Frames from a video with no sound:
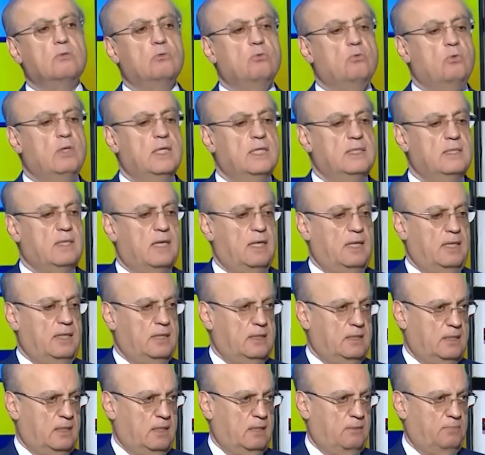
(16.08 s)
وهذا
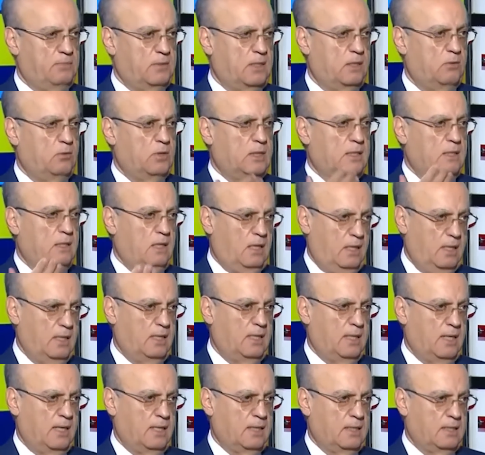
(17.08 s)
الحساب توضح
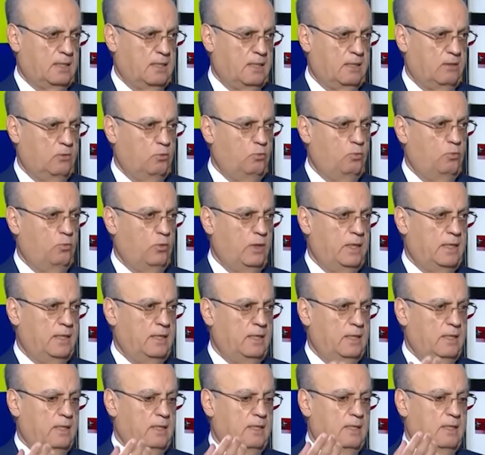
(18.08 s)
لك أكثر
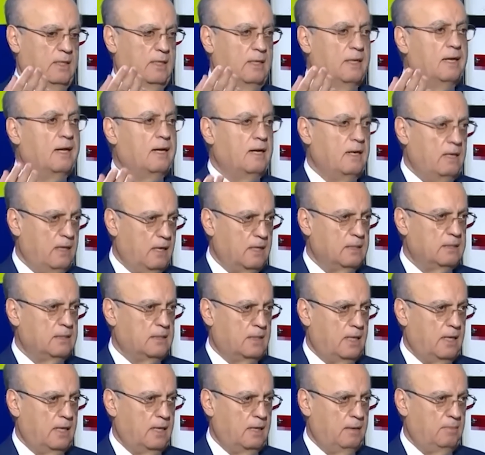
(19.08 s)
هو لرياض
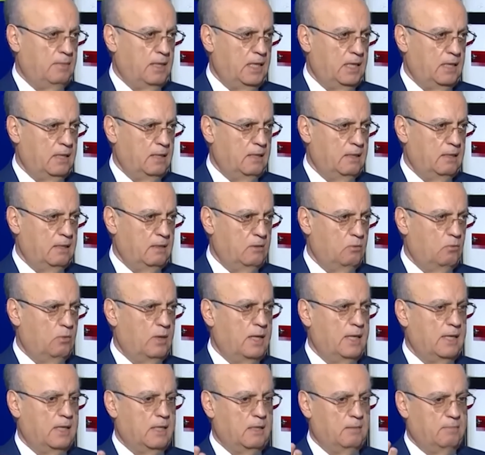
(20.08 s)
سلامي
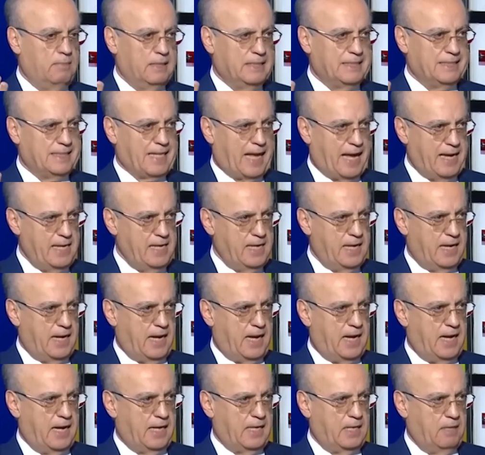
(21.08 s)
ولكن بس تعين
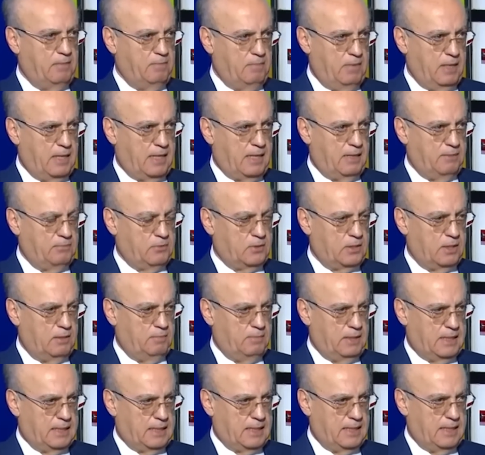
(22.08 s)
حاكم بالخمسة
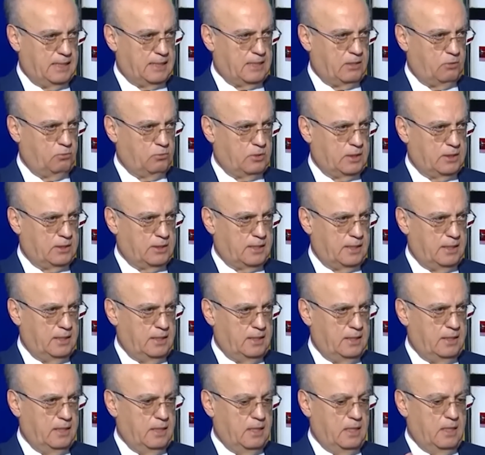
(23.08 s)
بال
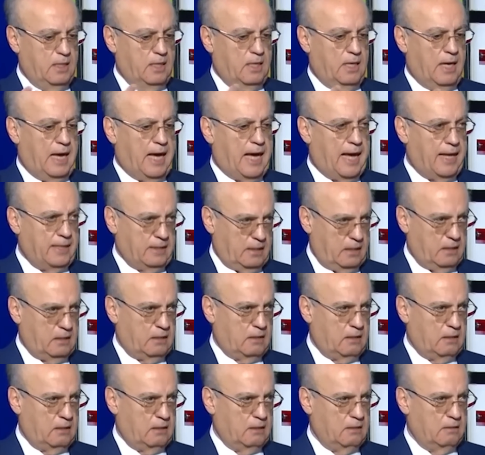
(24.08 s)
93 حط
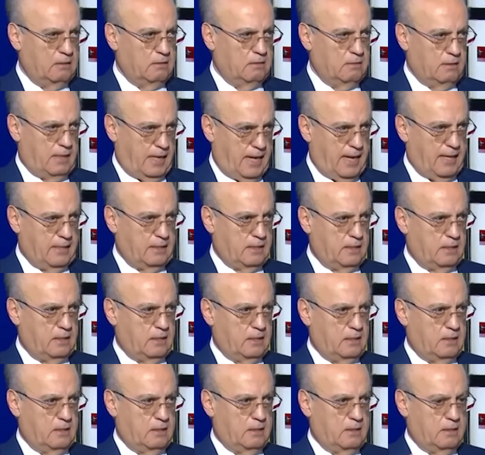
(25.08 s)
حط
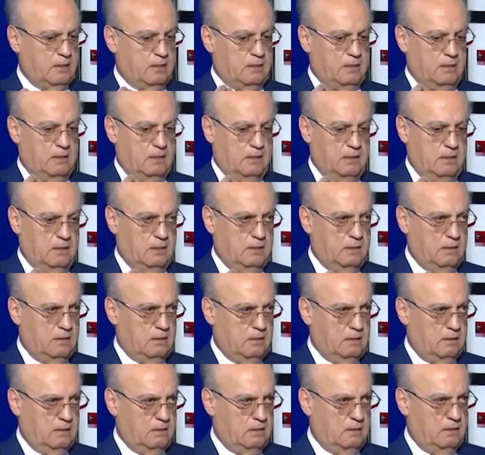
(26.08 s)
آه آه